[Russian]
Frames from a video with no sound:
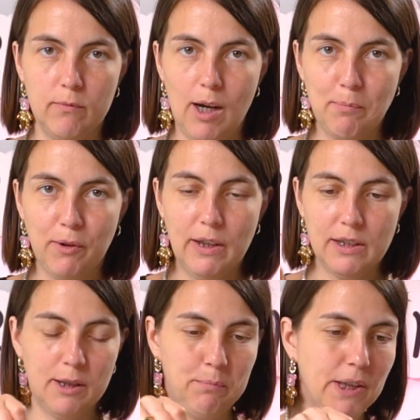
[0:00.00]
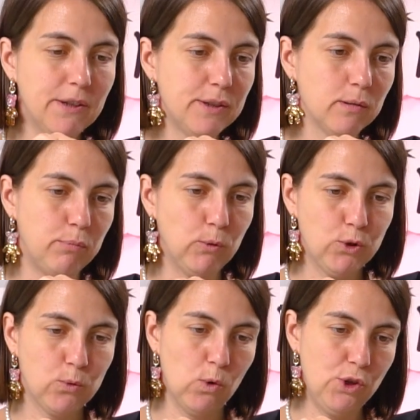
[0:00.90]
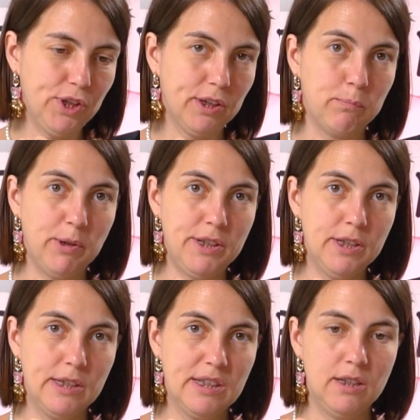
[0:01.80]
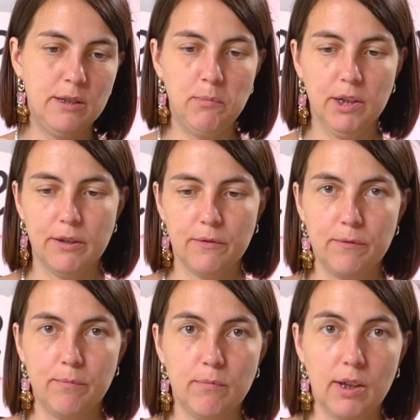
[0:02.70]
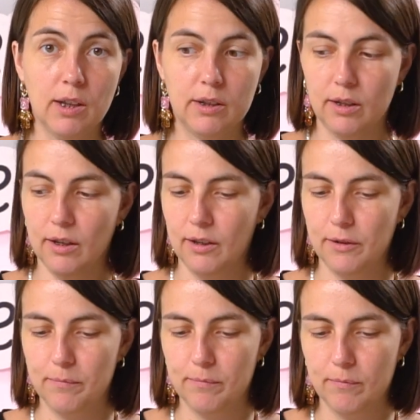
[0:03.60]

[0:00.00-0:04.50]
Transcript: Обхват запястья плюс кончики по 10 сантиметров. Как-то так.